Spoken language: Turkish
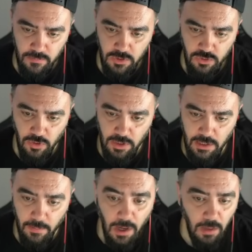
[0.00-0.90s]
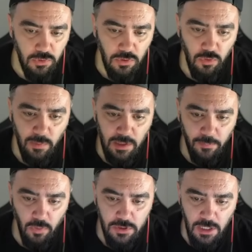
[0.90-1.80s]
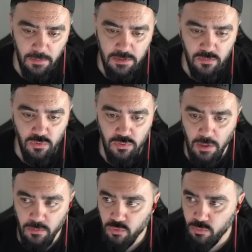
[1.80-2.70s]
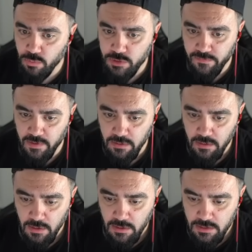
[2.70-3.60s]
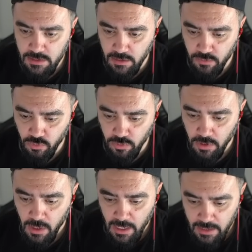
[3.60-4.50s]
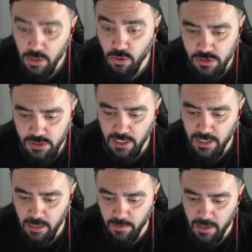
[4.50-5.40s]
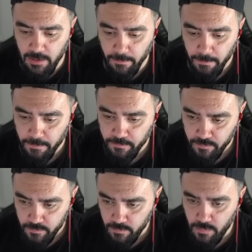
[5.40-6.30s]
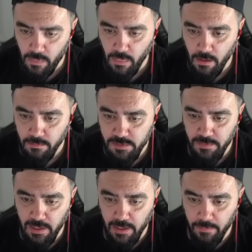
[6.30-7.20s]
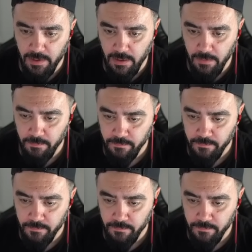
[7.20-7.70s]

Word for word: Şöyle girelim. Aa burada normalde polis abicim dururdu ama durmuyor bu sefer. Sıkıntı yok. Giriyoruz içeri. Hadi bakalım. Bismillahirrahmanirrahim.